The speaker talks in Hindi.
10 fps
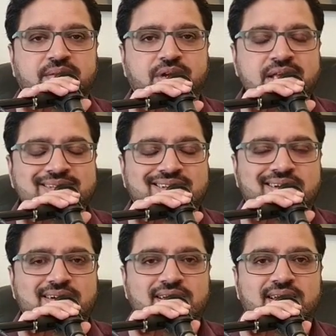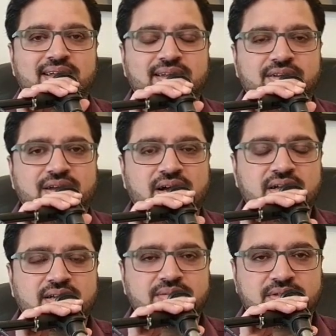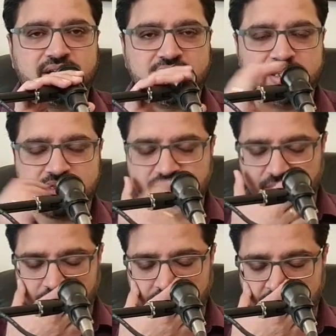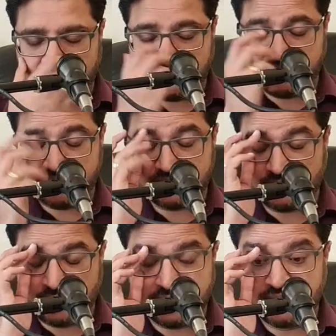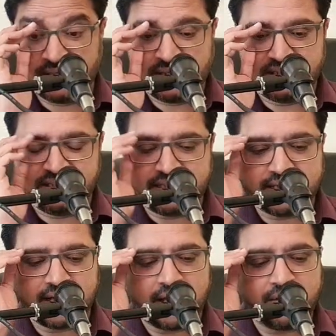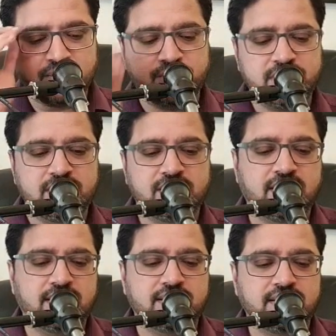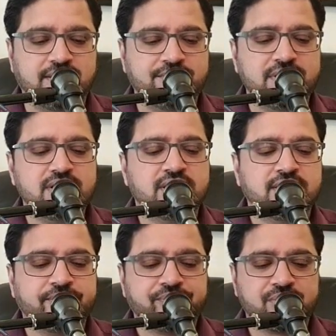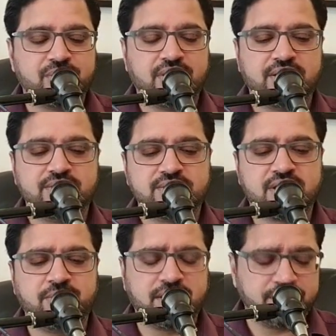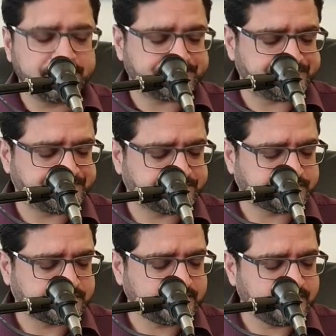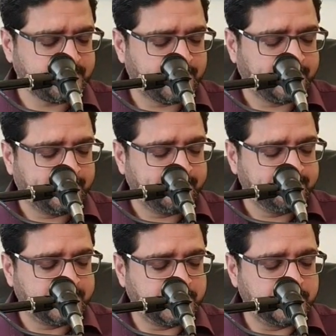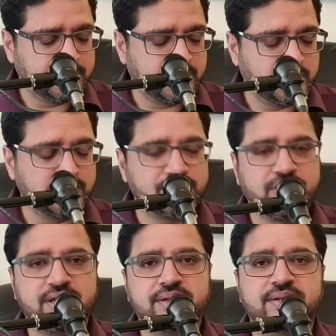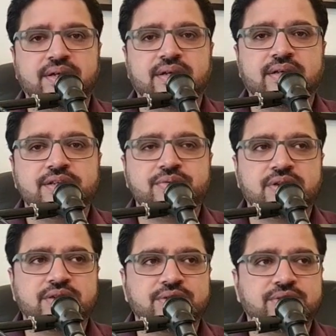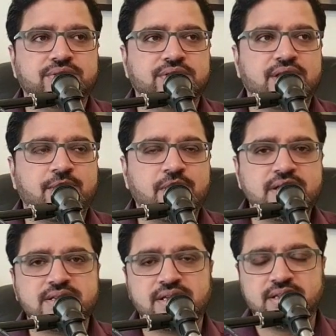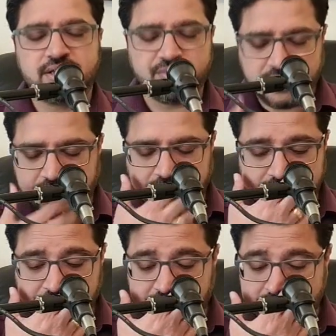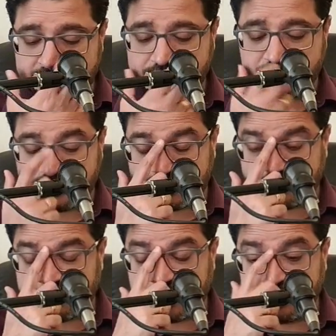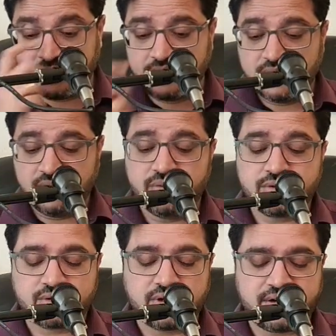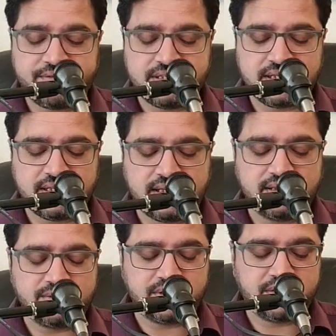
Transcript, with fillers: प्रेस कर रहे हैं यंग थर्टी ईयर्स ओल्ड थर्टी थ्री ईयर्स ओल्ड कायु बिन दवीद जो है उसके बारे में तो लोग जो हैं इस वक्त जो रेबाइज हैं या रबिनिकल जुडाइज़म जो सिस्टम है उसको काफ़ी ज़्यादा जो